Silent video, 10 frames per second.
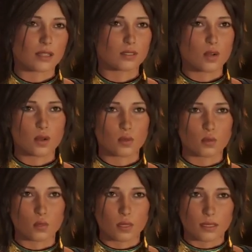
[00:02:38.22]

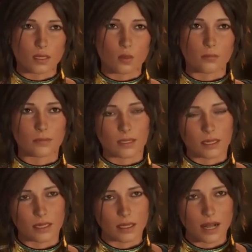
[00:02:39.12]
Uchu, was
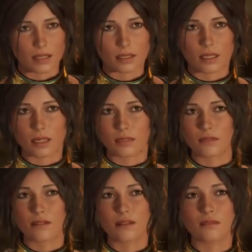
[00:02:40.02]
meintest du damit,
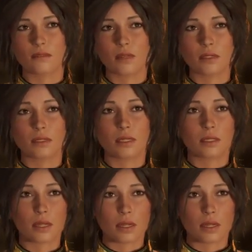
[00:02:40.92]
ich wäre als Erste